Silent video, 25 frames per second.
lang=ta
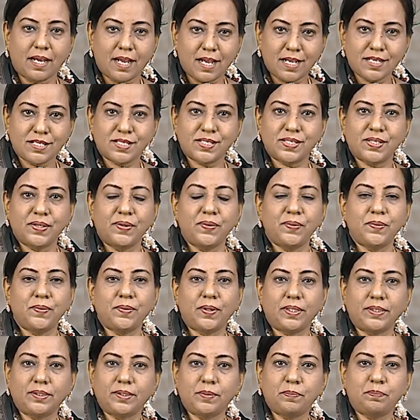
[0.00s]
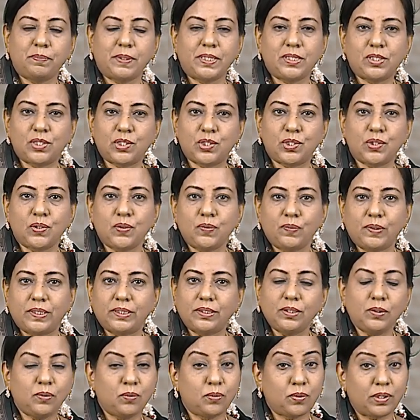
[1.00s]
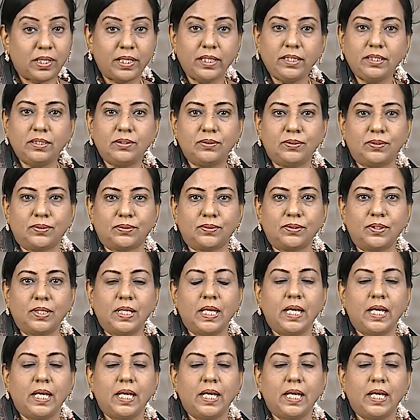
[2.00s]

ஆசையோ அந்த பற்றோ வந்து குறைந்துடும்